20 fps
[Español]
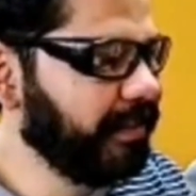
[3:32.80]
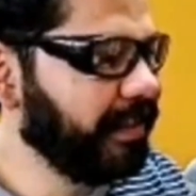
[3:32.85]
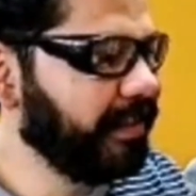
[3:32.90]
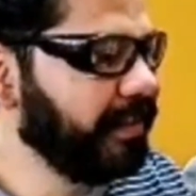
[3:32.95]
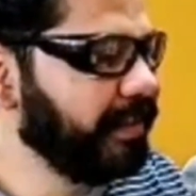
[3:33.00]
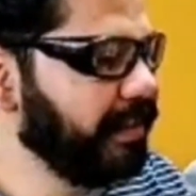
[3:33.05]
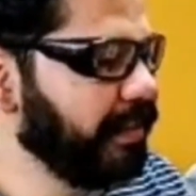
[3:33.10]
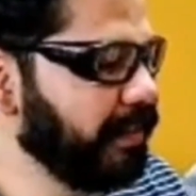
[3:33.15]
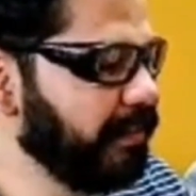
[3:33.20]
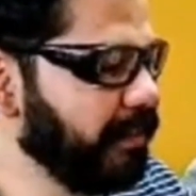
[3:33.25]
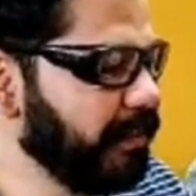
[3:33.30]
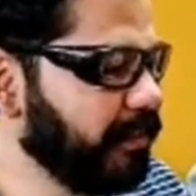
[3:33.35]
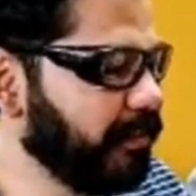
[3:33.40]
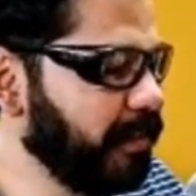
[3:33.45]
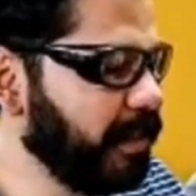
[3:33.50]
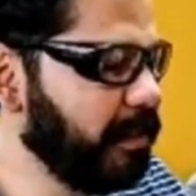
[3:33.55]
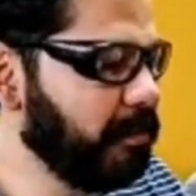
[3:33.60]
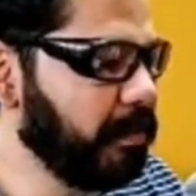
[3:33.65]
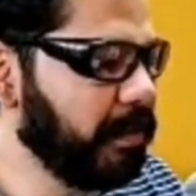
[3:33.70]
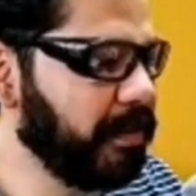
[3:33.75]
que tiene que ver con
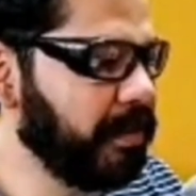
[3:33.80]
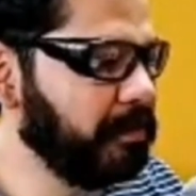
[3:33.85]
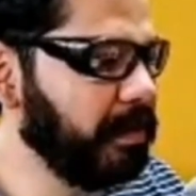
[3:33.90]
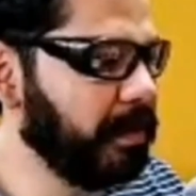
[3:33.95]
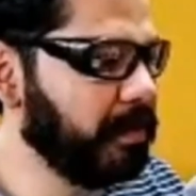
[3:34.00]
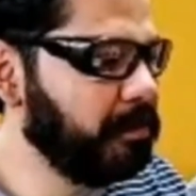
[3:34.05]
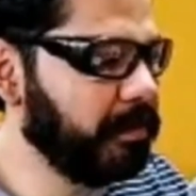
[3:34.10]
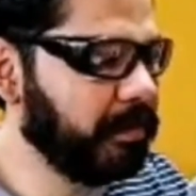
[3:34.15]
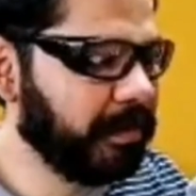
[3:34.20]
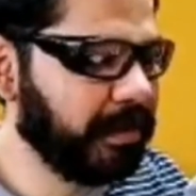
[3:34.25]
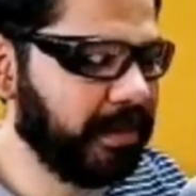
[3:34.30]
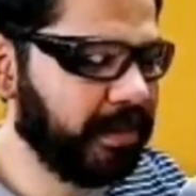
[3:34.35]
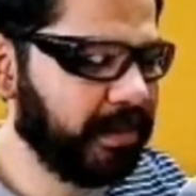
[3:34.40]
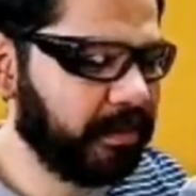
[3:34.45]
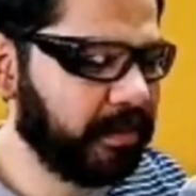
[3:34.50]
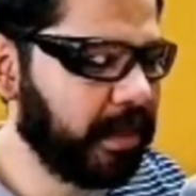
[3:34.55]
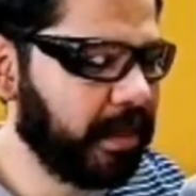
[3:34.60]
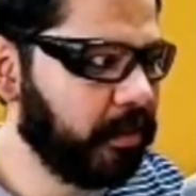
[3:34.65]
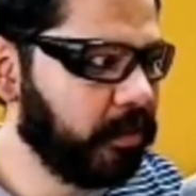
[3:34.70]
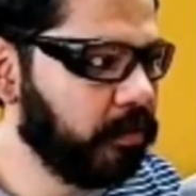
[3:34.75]
la pandemia, porque
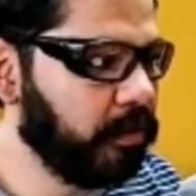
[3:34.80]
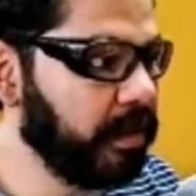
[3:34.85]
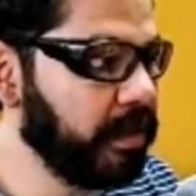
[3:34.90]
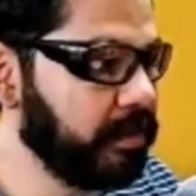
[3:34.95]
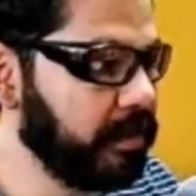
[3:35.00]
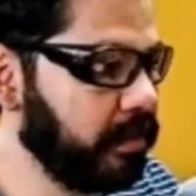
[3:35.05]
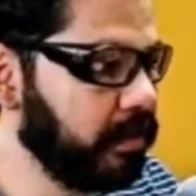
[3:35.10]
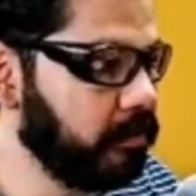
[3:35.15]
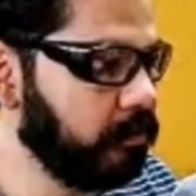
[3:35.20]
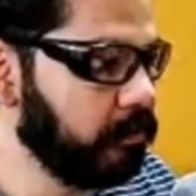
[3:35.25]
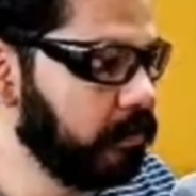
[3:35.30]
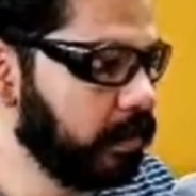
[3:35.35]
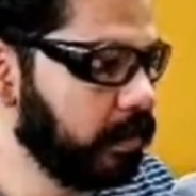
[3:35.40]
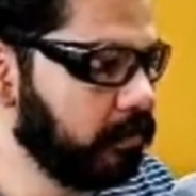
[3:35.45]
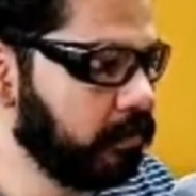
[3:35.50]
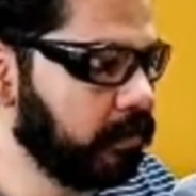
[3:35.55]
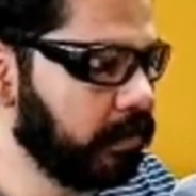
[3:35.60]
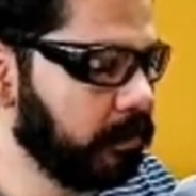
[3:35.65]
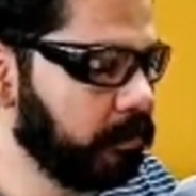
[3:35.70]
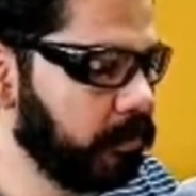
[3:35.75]
tanto esa como la
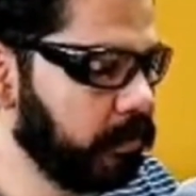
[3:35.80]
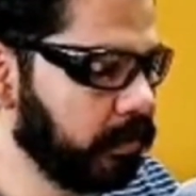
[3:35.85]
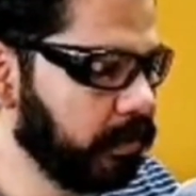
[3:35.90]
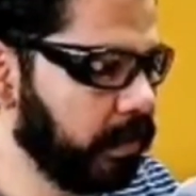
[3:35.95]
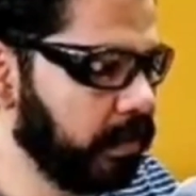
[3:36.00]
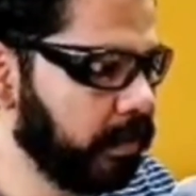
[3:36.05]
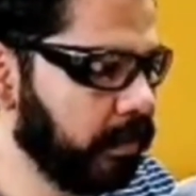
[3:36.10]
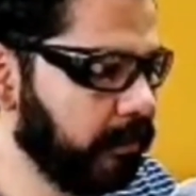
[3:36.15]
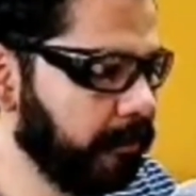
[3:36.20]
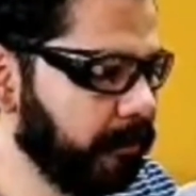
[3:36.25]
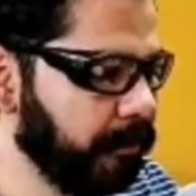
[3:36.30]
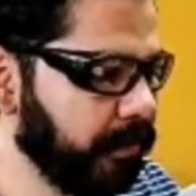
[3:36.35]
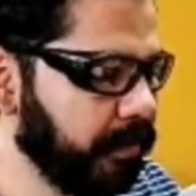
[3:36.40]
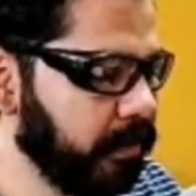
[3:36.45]
contraportada